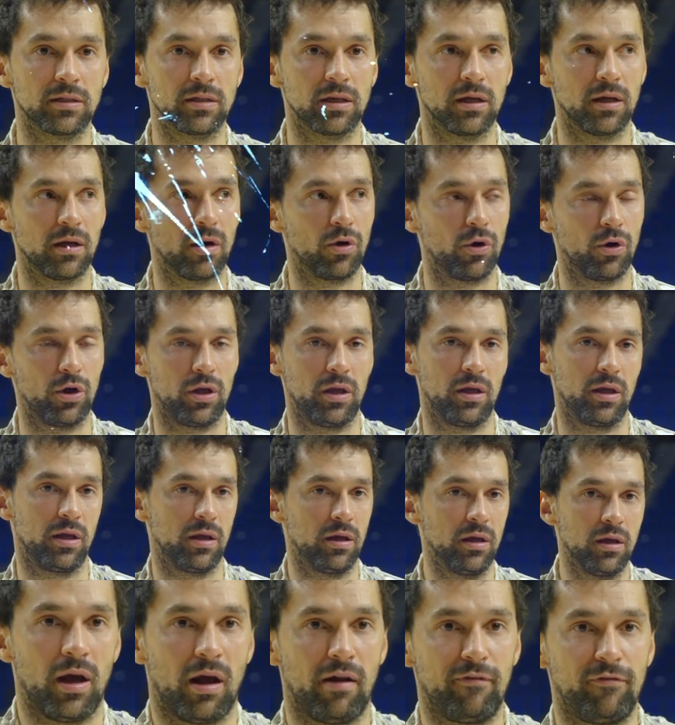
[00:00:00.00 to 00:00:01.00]
Eh, hoy
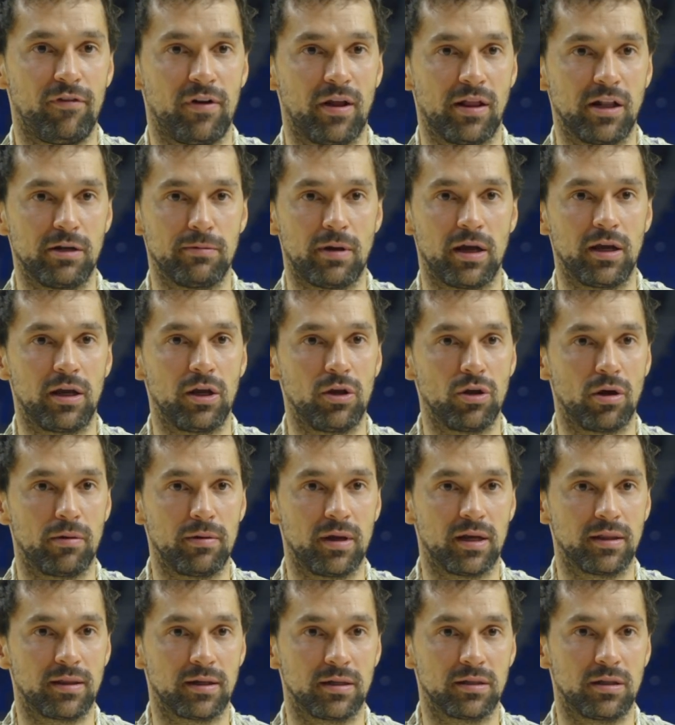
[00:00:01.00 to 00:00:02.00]
al final del banquillo
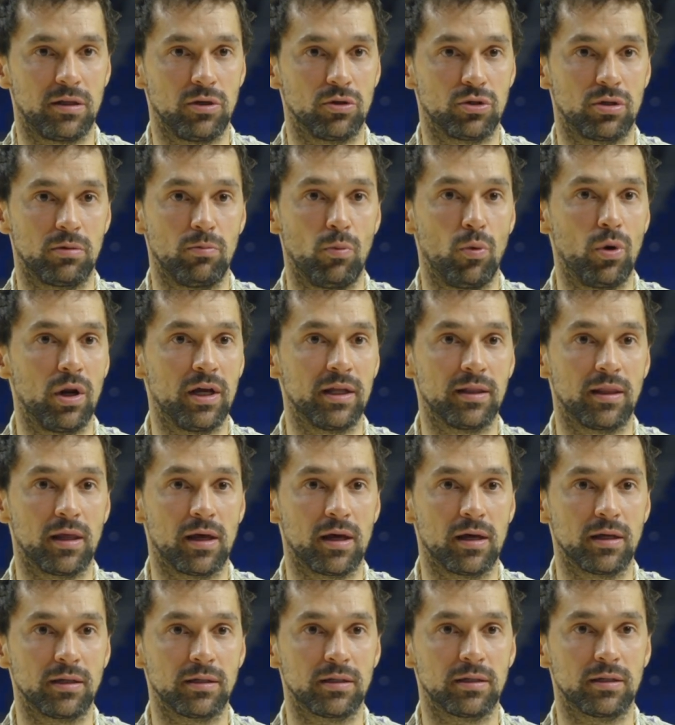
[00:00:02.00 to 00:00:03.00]
había tres tíos en
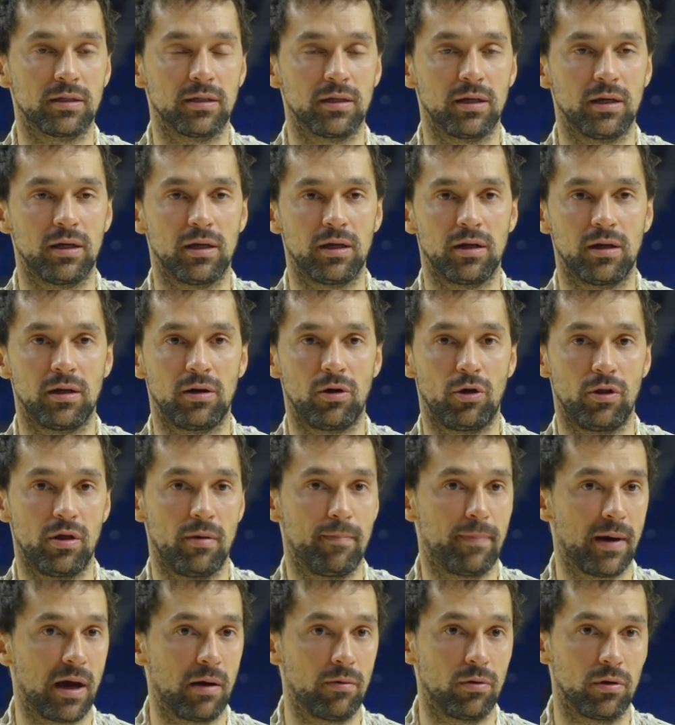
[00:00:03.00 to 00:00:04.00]
muletas, eh, lo de
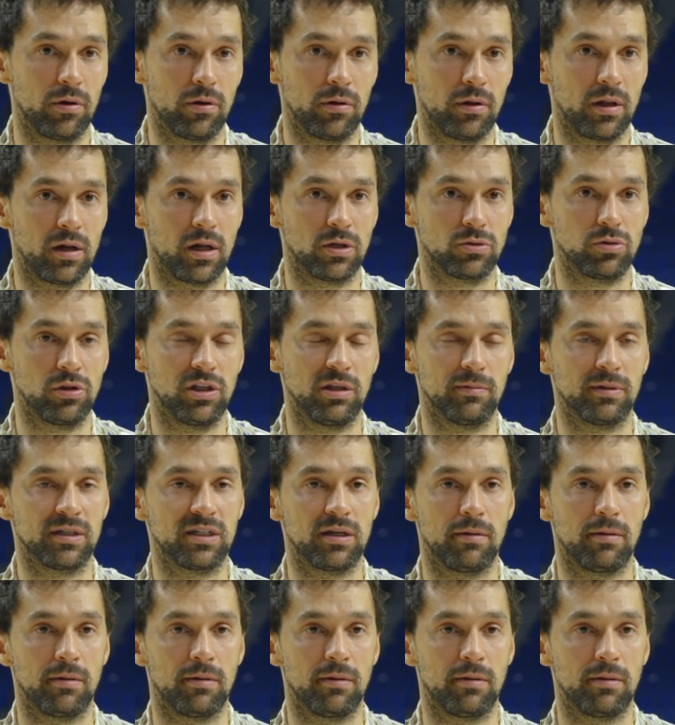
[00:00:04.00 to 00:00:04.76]
Pablo de las últimas